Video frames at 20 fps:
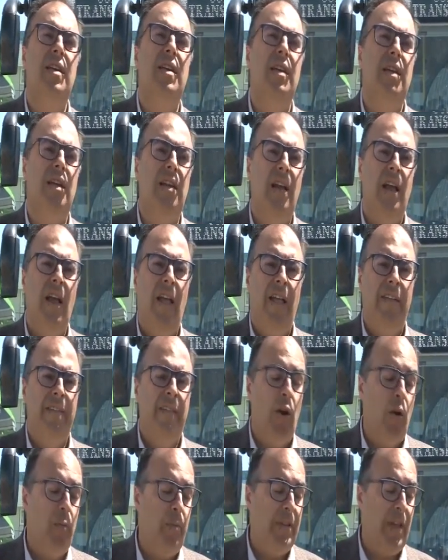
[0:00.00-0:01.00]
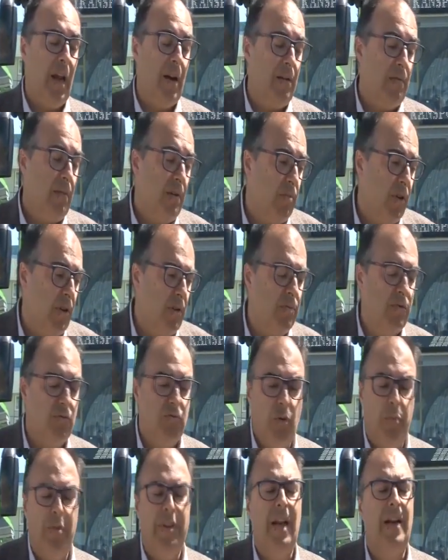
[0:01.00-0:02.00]
del, hospital, bueno, pues
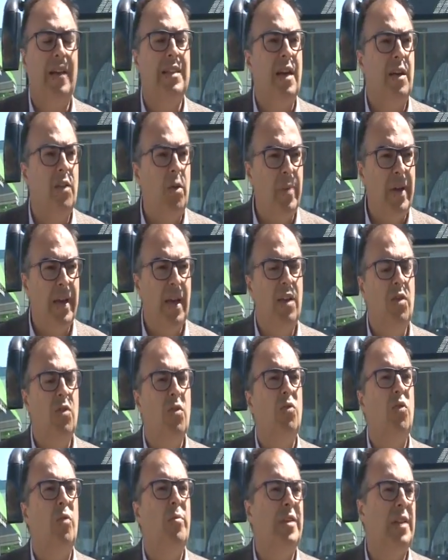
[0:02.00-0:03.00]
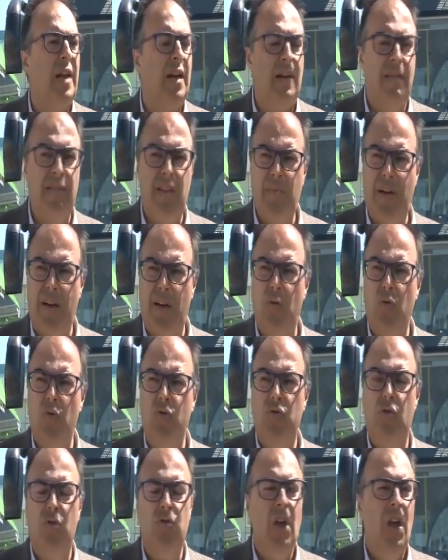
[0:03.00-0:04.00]
un hospital que se ha quedado pequeño, un hospital que necesita más
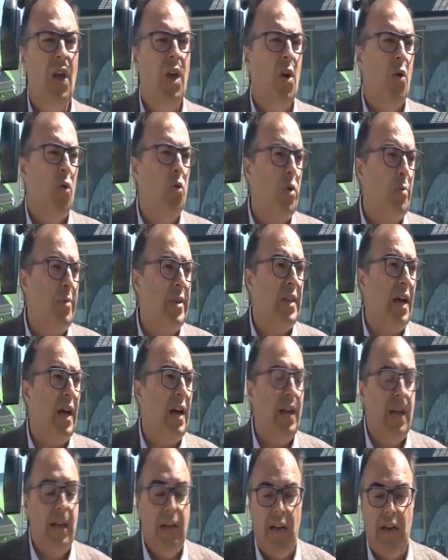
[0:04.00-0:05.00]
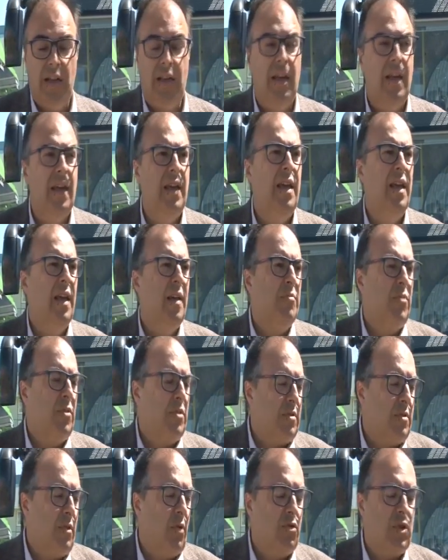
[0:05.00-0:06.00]
recursos, un hospital en el que
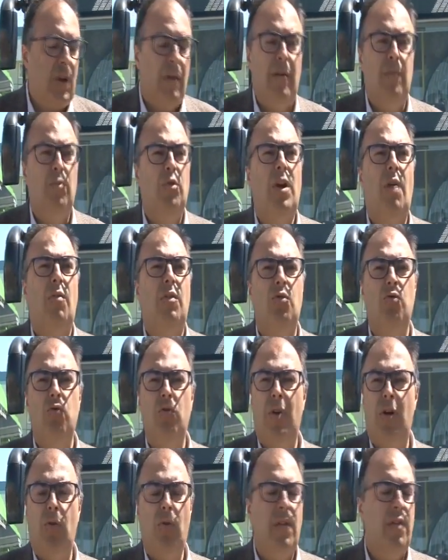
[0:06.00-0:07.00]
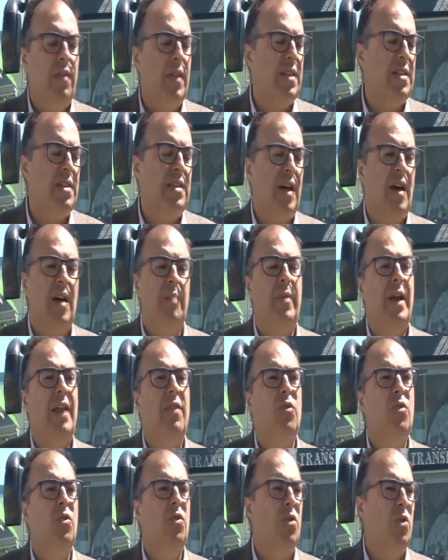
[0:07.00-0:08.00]
pues todos sabemos que cuando uno va a urgencias se está
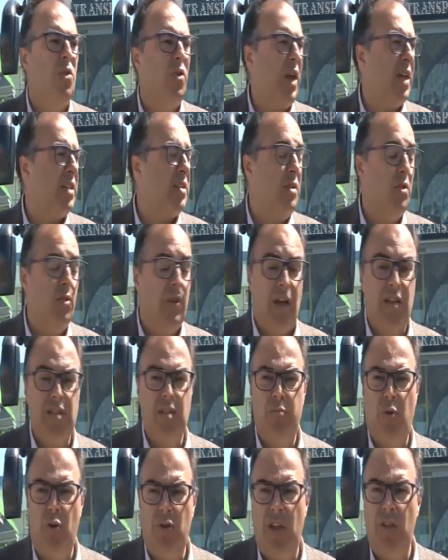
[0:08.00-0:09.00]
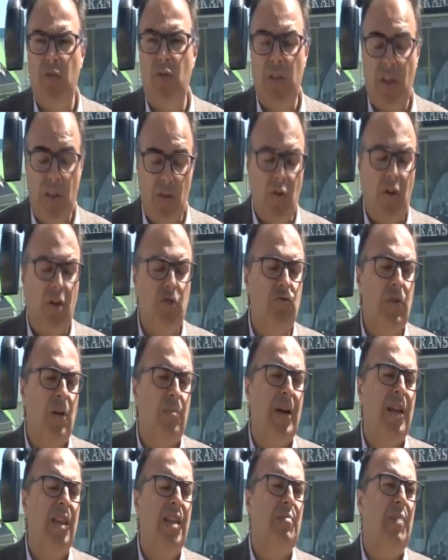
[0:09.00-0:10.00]
esperando horas y horas y por tanto ya digo que es una
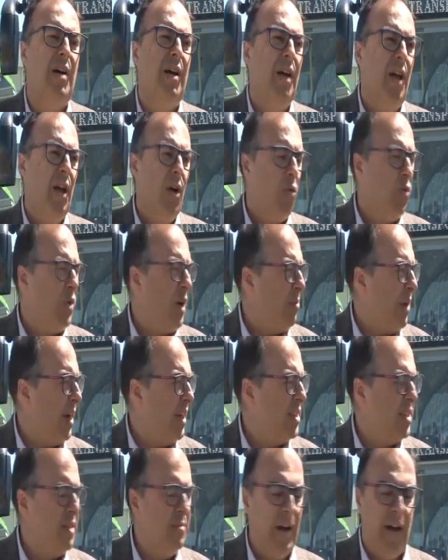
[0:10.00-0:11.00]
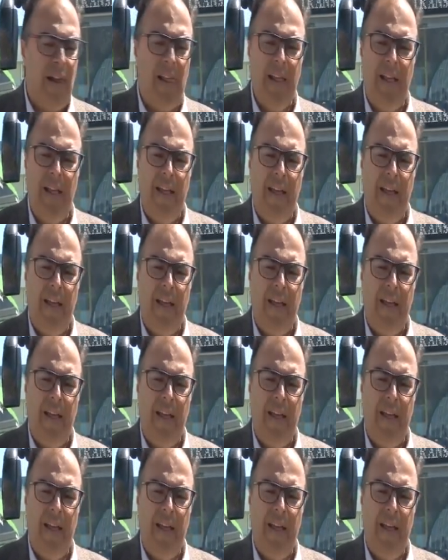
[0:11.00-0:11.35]
malísima, una malísima